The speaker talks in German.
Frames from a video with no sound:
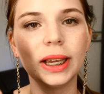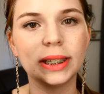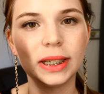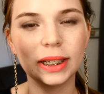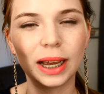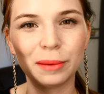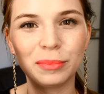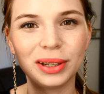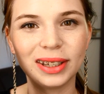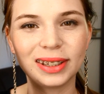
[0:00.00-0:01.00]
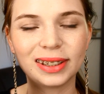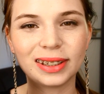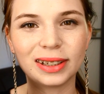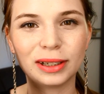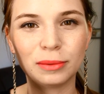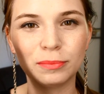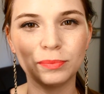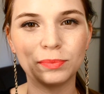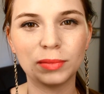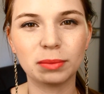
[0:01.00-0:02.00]
Den habe ich
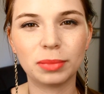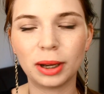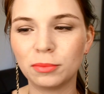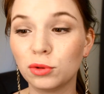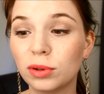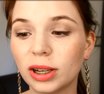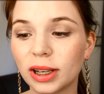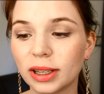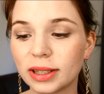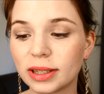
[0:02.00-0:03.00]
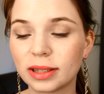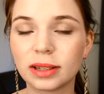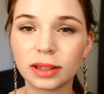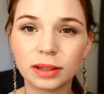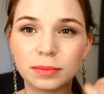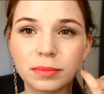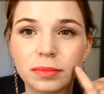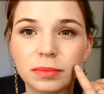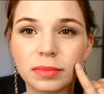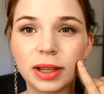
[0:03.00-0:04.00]
ähm, beim Douglas
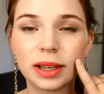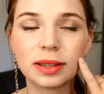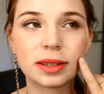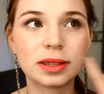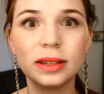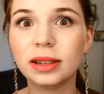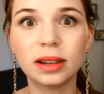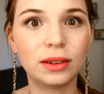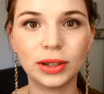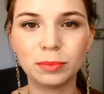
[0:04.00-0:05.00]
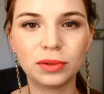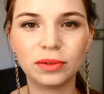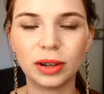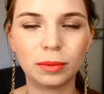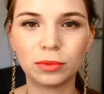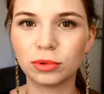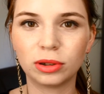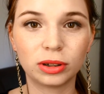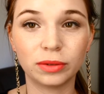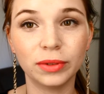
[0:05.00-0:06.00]
ähm, Testsieger, Wettbewerb
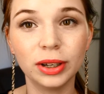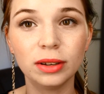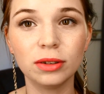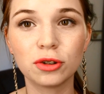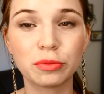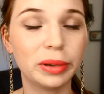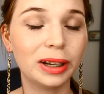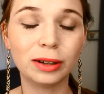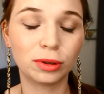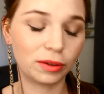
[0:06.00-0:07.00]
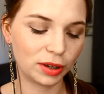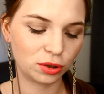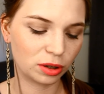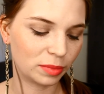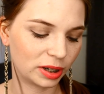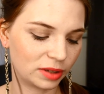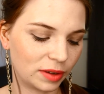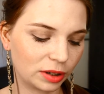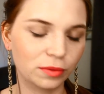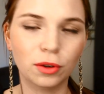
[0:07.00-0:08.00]
oder Gewinnspiel oder was auch immer das
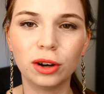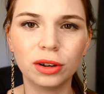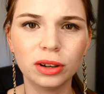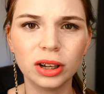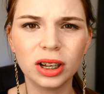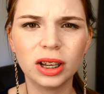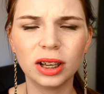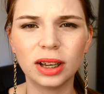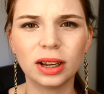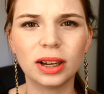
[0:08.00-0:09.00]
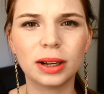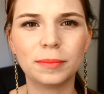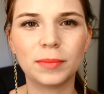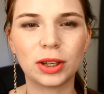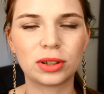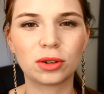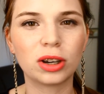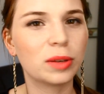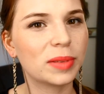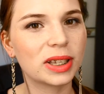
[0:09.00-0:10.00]
war gewonnen. Ähm, also da
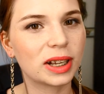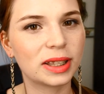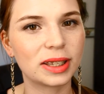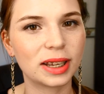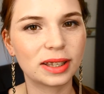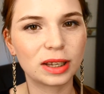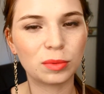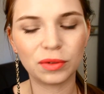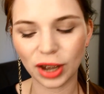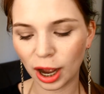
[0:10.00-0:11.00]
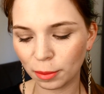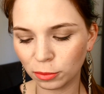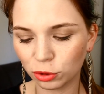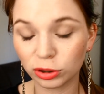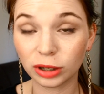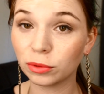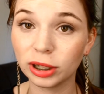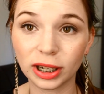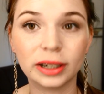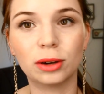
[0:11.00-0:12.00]
konnte man sich als Tester bewerben und da wurde
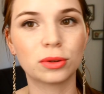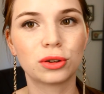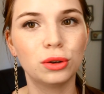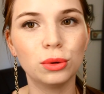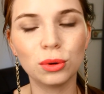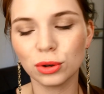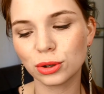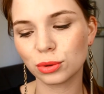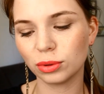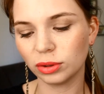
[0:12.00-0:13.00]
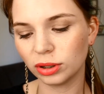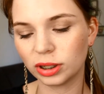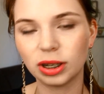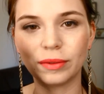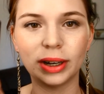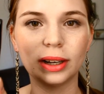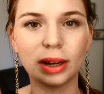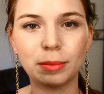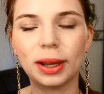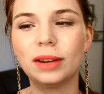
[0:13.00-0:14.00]
ich halt ausgelost und da war der
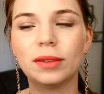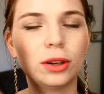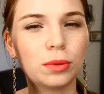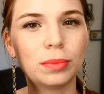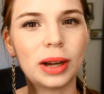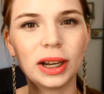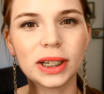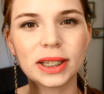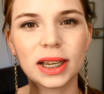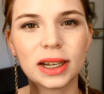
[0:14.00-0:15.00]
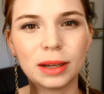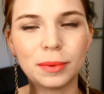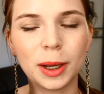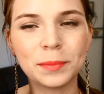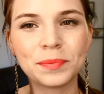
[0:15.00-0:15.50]
dabei. Da waren auch ein paar andere Sachen dabei.